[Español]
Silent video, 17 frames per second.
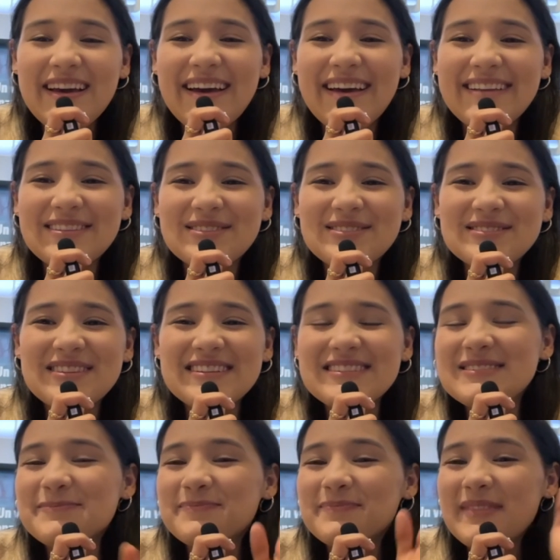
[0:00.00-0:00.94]

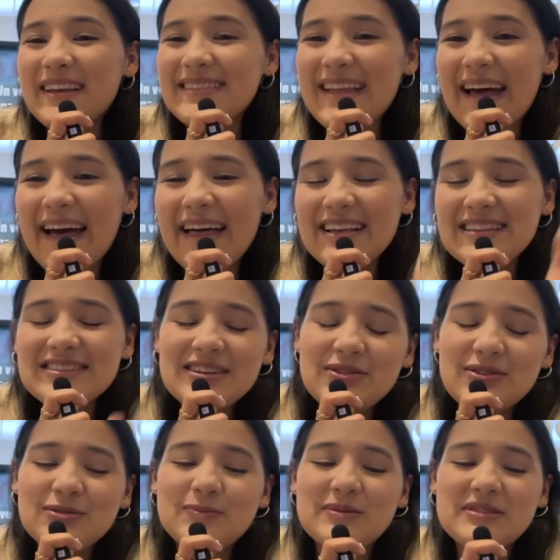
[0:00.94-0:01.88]
Entonces nada
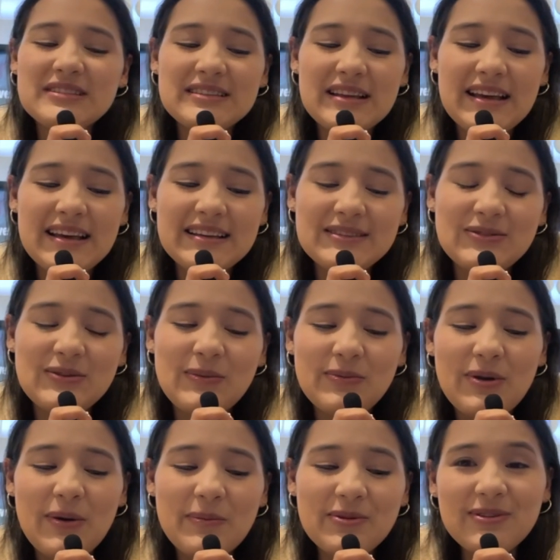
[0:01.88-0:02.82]
chicos, pues estoy
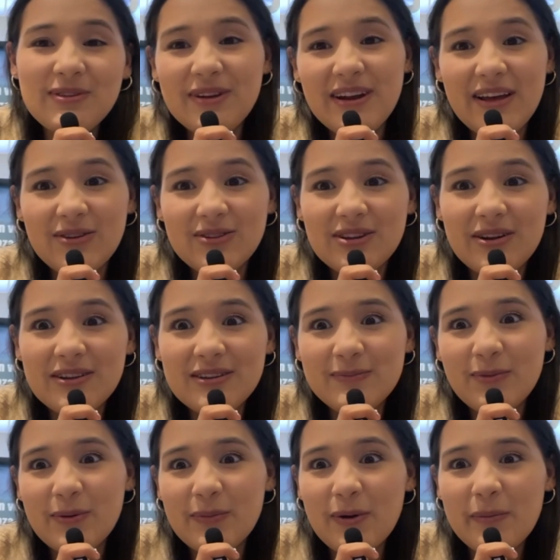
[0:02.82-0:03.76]
muy emocionada otra
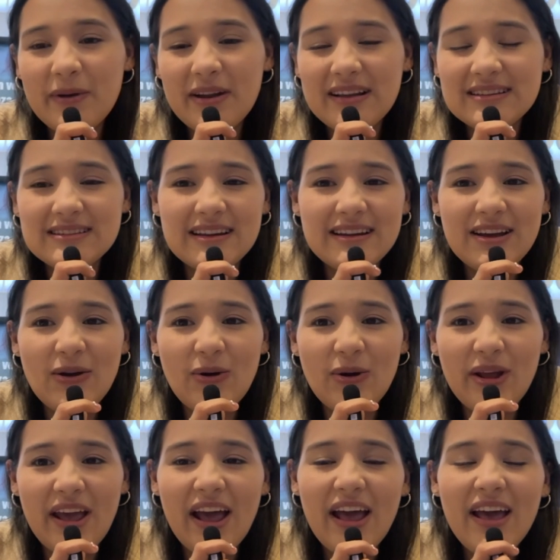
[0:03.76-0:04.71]
vez por volver a estar en
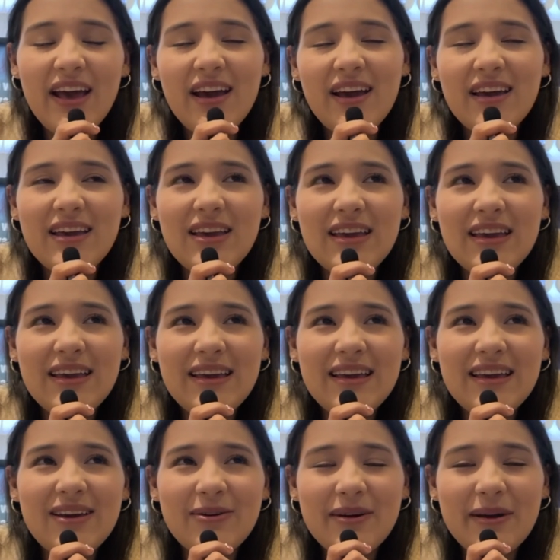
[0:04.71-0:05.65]
Corea
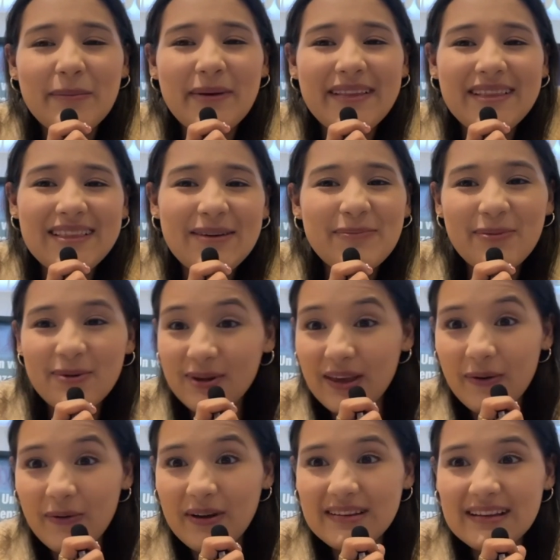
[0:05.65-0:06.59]
y obviamente
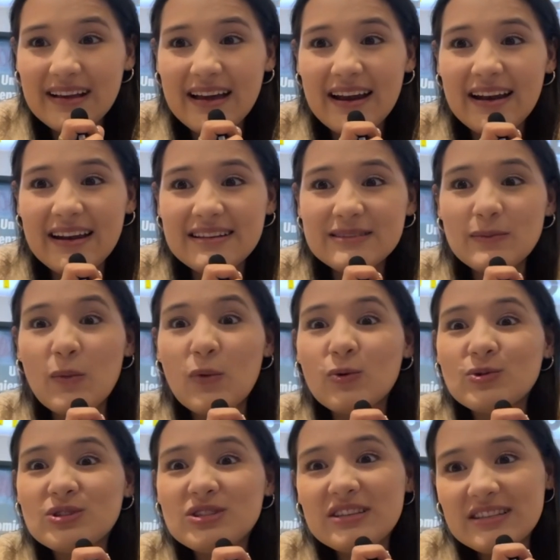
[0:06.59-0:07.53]
porque voy a sacarles
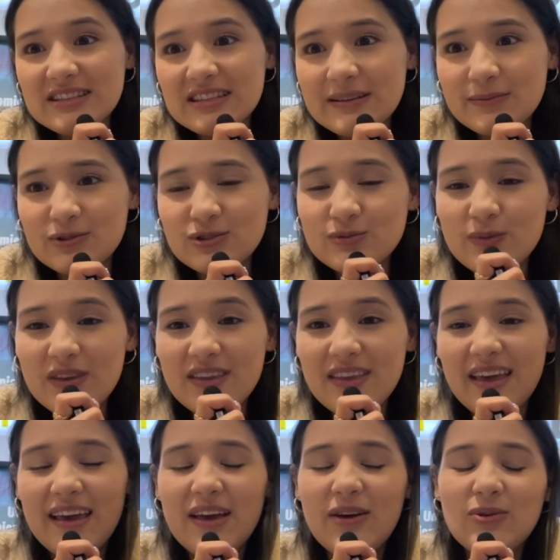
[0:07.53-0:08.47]
muchísimos
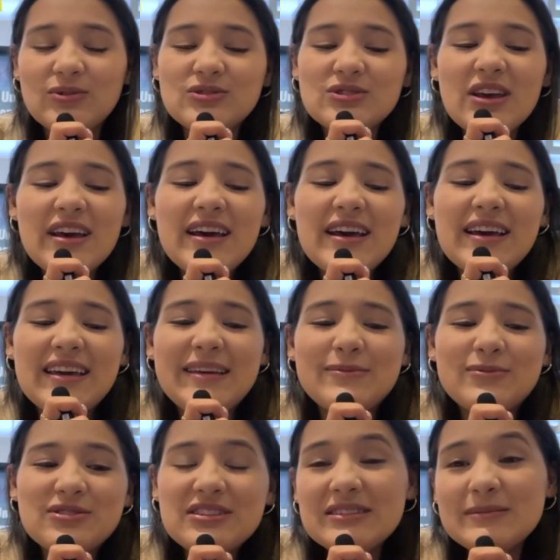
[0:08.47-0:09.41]
videos
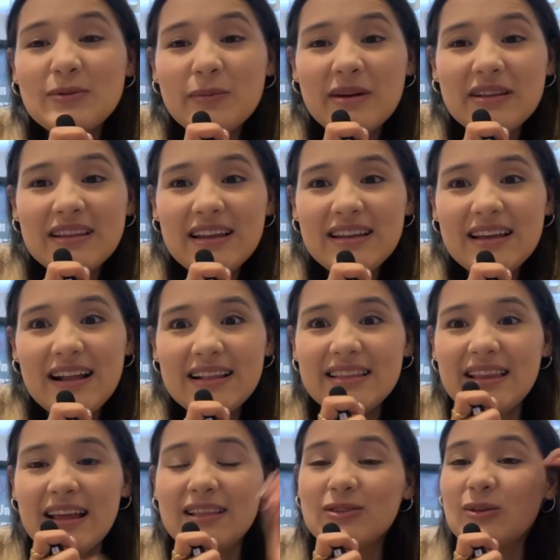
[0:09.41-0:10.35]
y muchísimo material
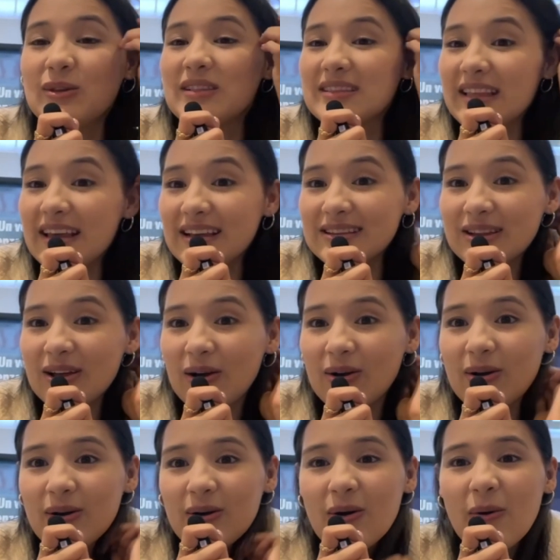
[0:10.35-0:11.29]
tanto en
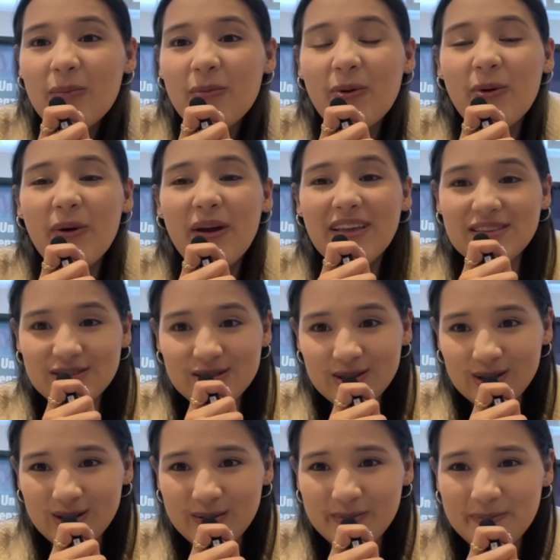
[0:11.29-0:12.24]
TikTok como en
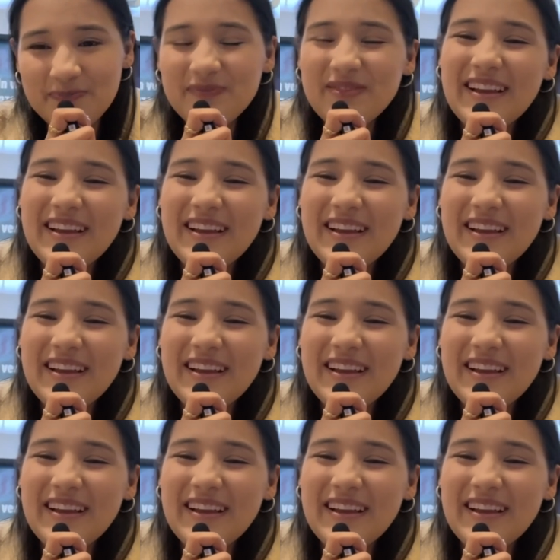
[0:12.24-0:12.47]
YouTube.